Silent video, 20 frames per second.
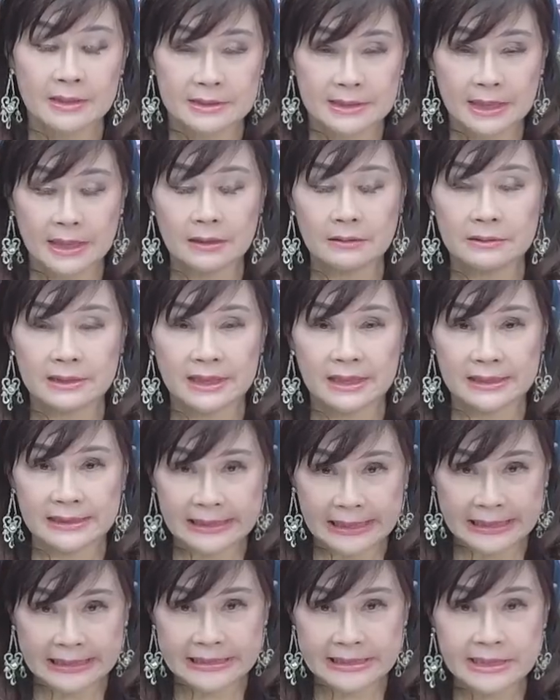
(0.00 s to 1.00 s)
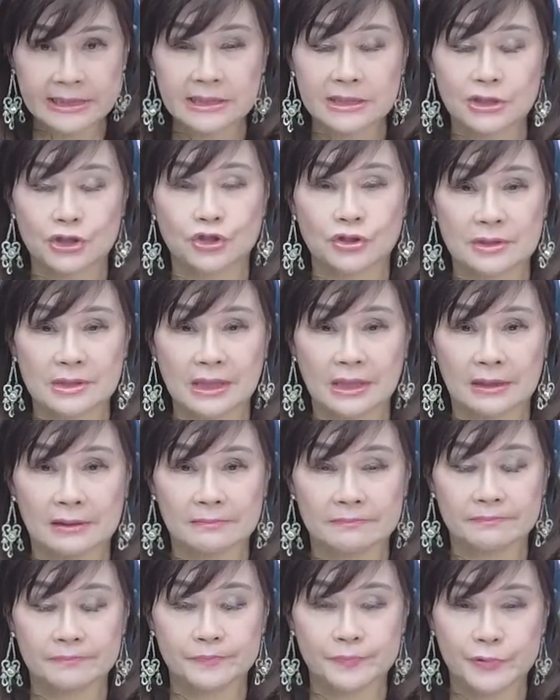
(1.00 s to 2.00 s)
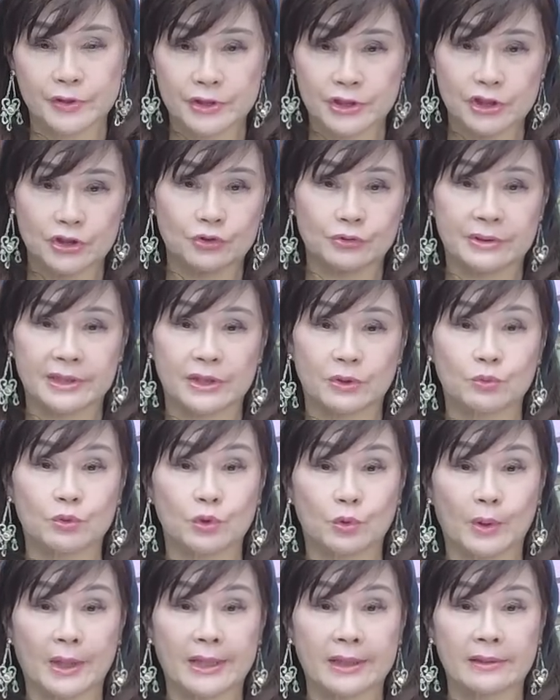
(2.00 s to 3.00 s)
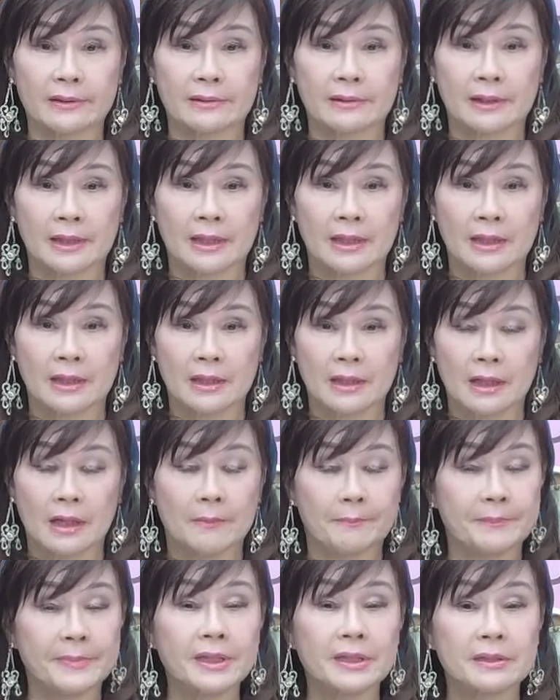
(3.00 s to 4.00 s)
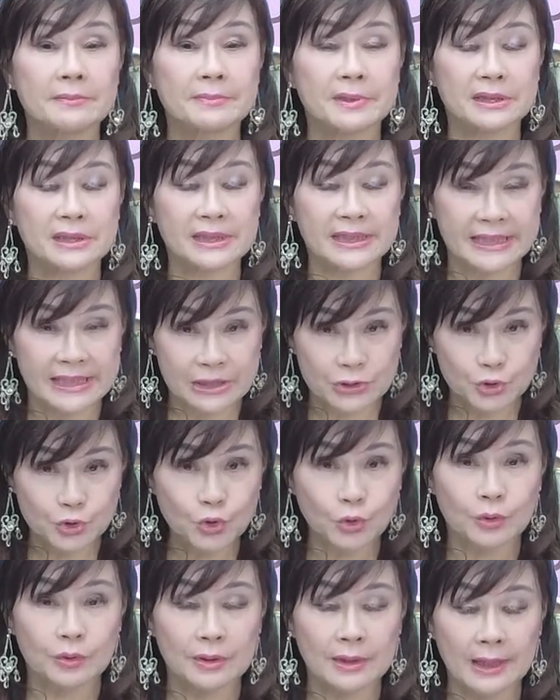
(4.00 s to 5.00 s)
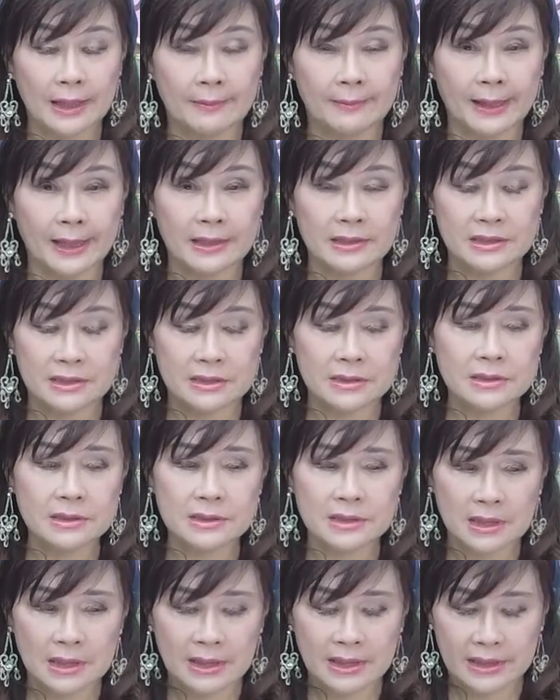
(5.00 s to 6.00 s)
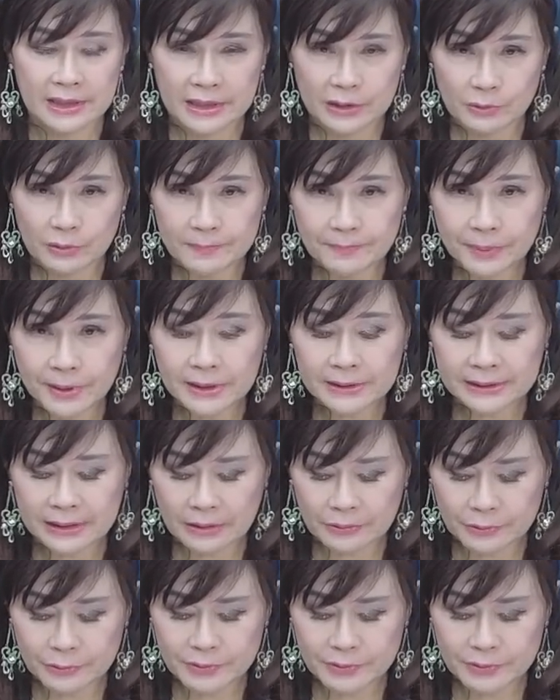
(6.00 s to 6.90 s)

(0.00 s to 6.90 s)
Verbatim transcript: 然后呢，冷静的思考，这些就可以过关，好，没有那么的严重，好不好？只是你会碰到